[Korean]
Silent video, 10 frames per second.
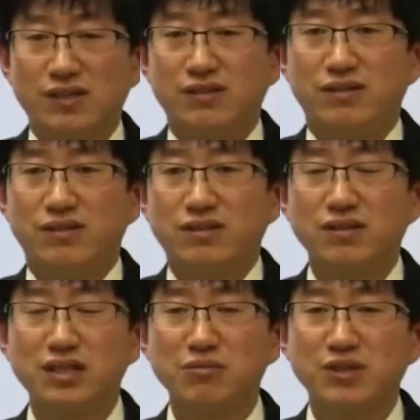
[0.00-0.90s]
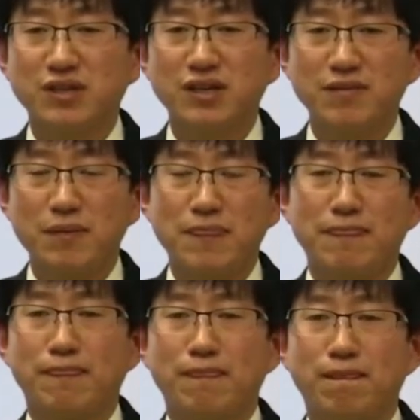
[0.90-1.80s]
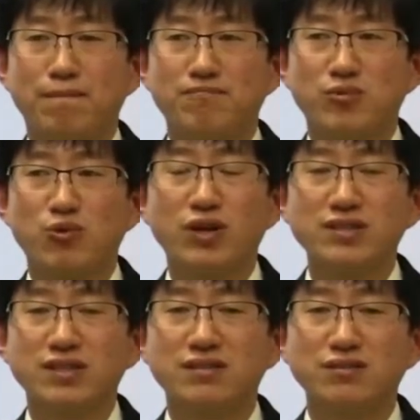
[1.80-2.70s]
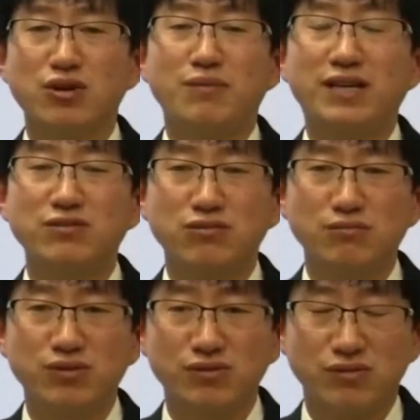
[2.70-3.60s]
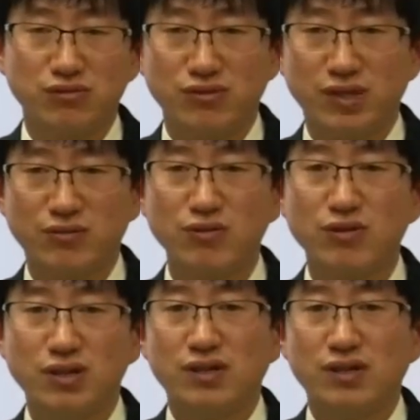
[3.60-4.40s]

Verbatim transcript: 어, 그러다 보니까 음, 고객사들은 더 많은 정보를 요구를 하고